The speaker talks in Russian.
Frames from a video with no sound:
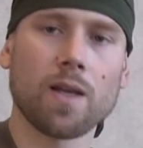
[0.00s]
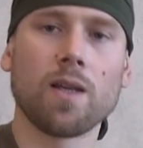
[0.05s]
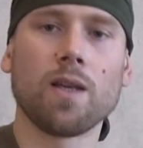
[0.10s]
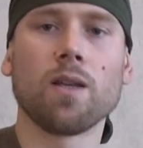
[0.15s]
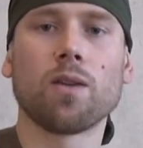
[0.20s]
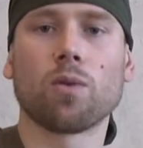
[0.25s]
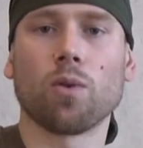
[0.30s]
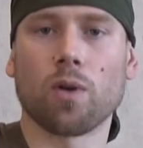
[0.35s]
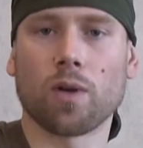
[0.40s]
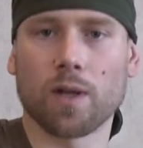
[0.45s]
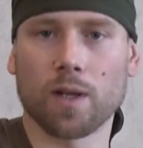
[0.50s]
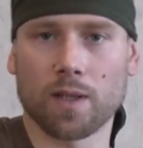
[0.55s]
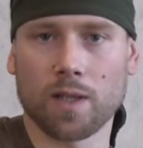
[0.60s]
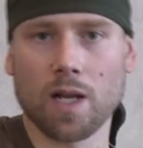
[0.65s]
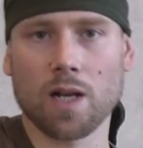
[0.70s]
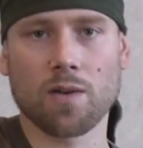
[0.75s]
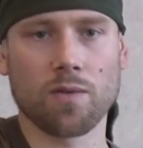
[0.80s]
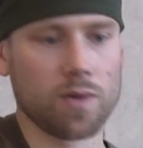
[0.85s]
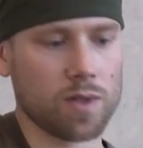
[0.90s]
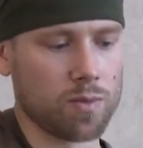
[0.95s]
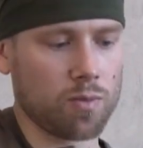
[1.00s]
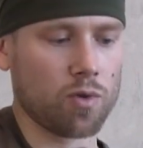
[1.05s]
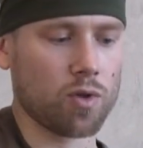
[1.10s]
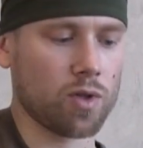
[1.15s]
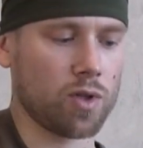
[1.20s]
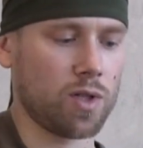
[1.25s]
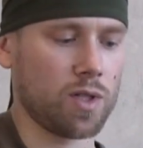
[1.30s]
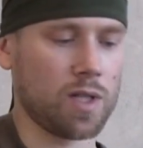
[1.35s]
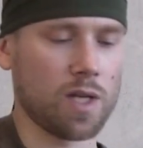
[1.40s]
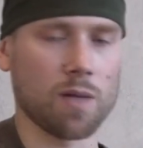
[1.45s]
И только так вы
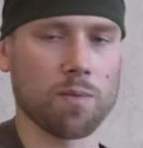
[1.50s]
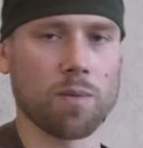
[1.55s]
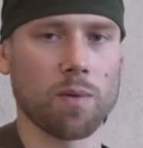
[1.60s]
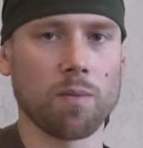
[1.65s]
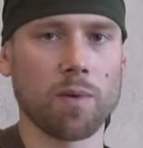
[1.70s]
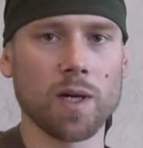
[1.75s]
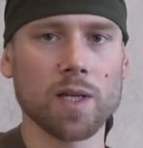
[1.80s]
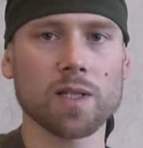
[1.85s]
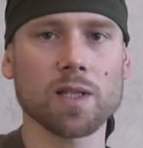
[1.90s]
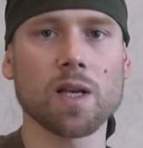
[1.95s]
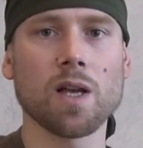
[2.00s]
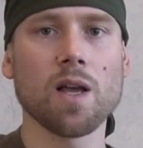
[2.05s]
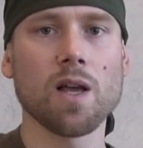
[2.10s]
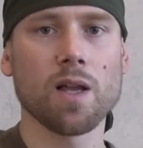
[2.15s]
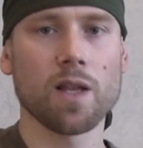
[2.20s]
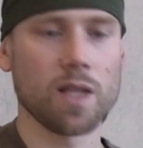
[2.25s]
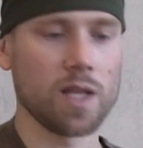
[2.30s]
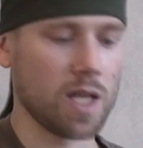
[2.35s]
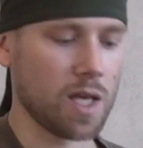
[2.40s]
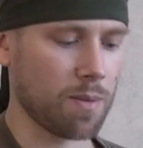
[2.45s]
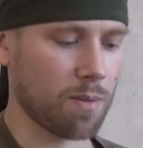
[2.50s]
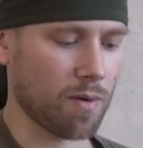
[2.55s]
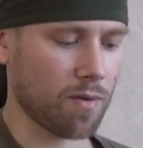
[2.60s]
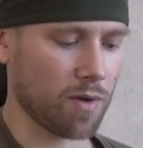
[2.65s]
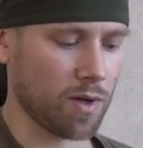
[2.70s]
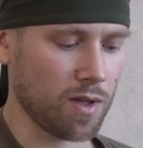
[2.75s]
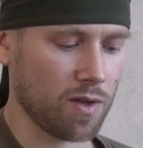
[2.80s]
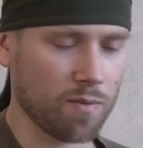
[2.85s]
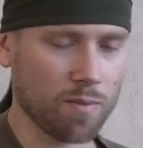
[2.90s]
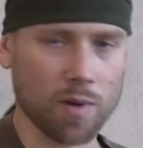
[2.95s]
сможете снять ПБС не
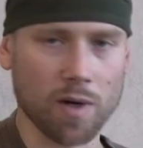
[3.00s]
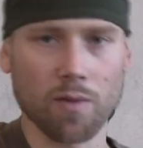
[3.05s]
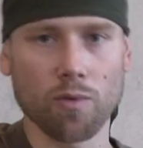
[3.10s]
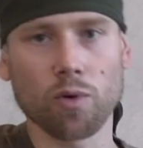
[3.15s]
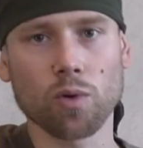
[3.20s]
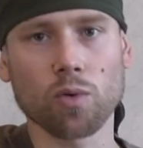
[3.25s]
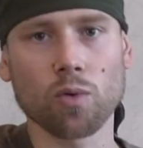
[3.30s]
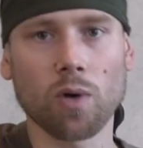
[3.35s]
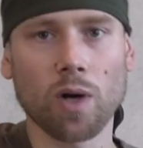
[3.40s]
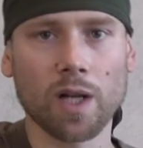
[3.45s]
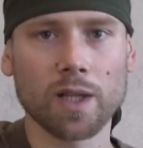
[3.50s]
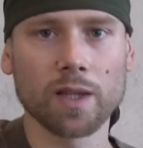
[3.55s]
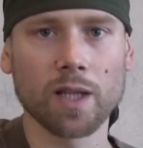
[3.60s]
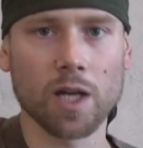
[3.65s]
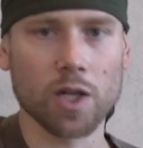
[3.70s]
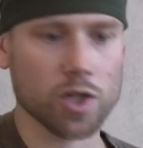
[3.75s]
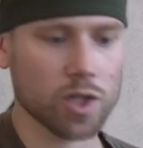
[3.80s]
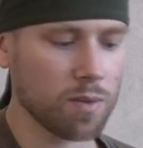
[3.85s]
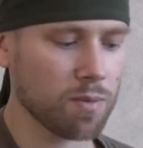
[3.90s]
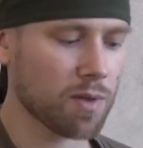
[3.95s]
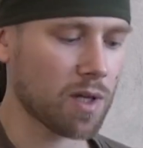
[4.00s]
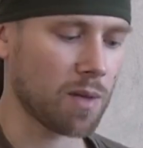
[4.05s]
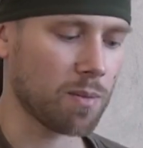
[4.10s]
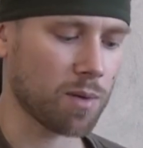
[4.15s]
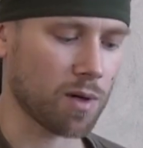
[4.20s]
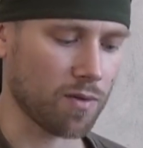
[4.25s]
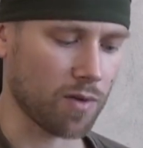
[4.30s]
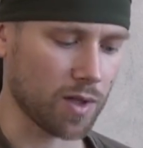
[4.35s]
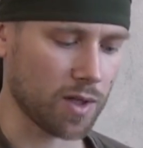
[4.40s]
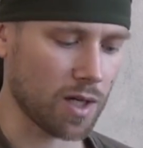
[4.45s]
повредив проводку. Одна ошибка и
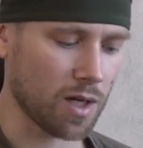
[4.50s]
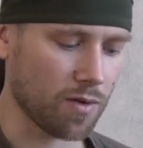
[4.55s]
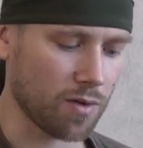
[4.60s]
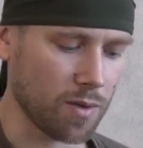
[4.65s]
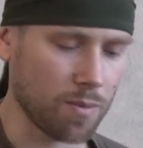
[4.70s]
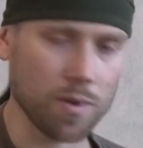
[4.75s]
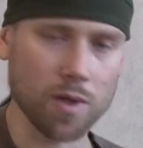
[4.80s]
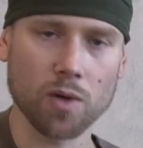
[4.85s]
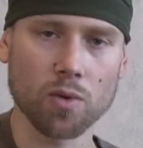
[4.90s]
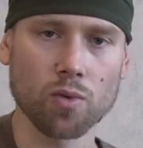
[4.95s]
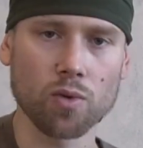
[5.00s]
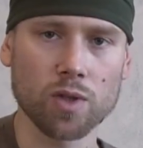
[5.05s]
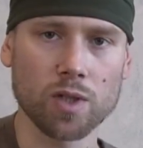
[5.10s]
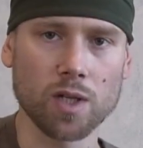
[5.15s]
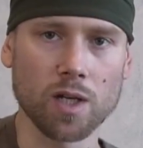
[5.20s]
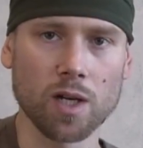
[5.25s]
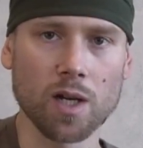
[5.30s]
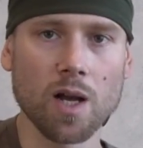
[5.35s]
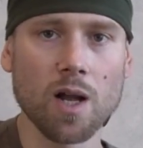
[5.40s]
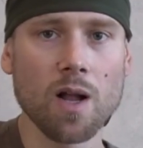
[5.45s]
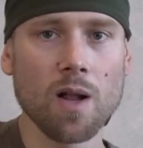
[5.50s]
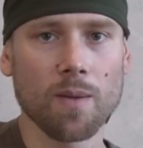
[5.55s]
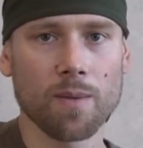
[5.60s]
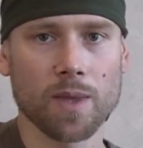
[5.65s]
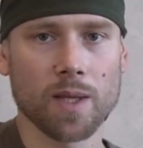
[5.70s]
провода вы перекусили.